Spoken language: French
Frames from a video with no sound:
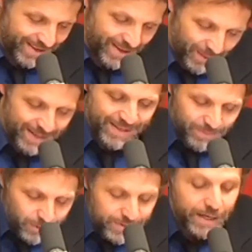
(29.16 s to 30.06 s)
Après, ça
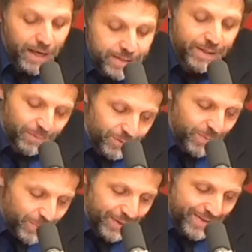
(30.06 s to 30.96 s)
bousille
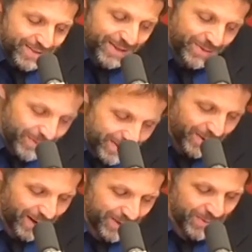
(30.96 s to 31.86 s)
l'interview politique de
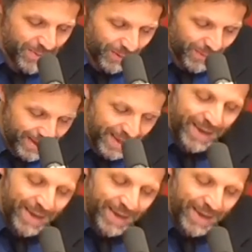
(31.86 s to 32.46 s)
Nicolas Demorand,